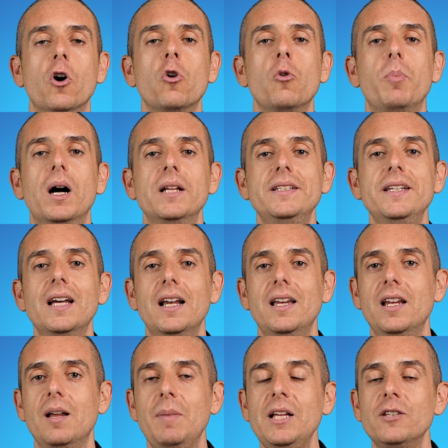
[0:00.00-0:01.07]
occupa di
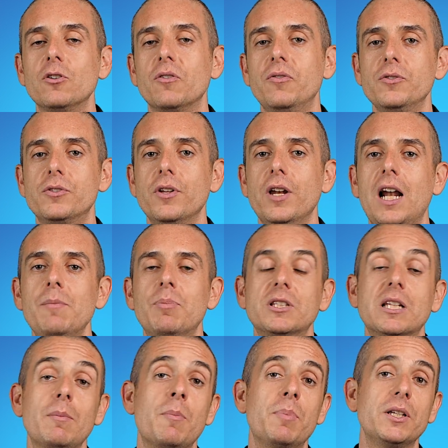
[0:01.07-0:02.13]
allenamento funzionale
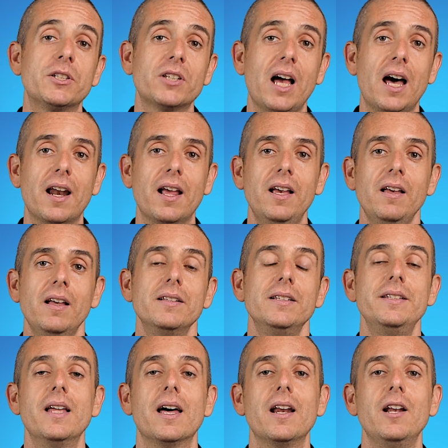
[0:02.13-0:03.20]
potrebbe pensare
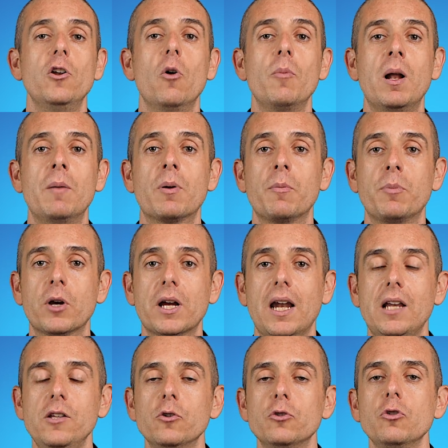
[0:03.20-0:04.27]
di dare il nome al proprio
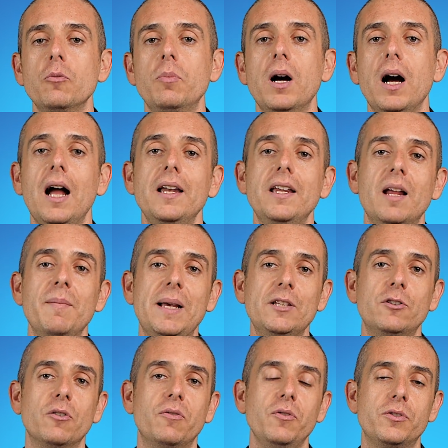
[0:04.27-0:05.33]
canale YouTube
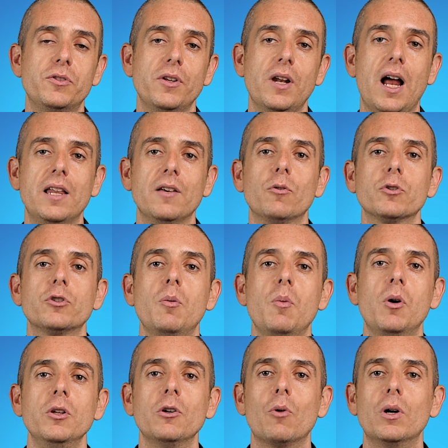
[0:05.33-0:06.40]
allenamento funzionale. In questo
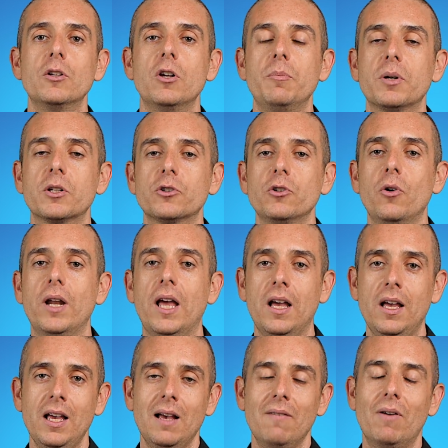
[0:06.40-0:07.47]
modo quando le persone
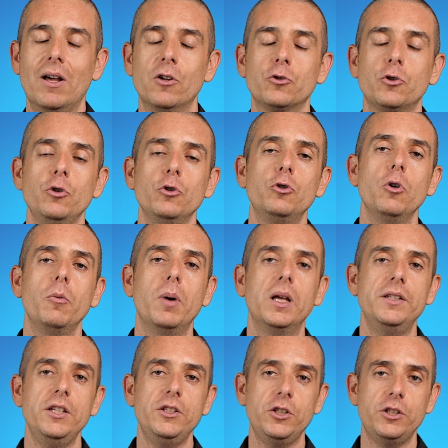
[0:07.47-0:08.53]
vanno su YouTube
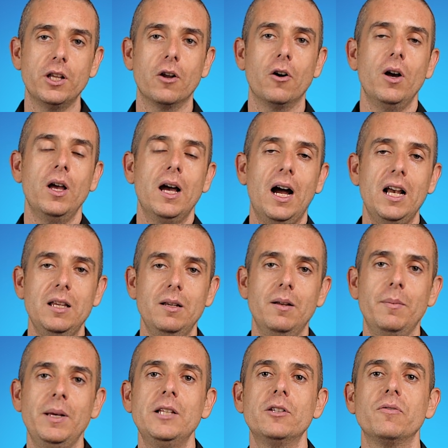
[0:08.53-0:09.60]
e digitano
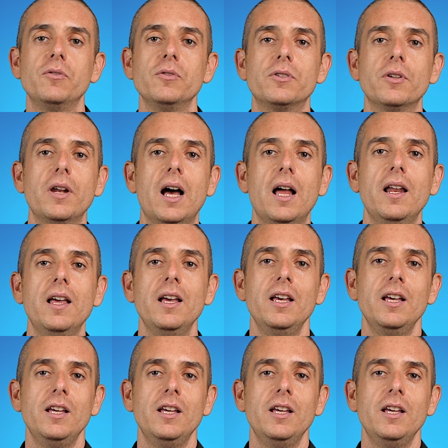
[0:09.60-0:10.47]
allenamento funzionale,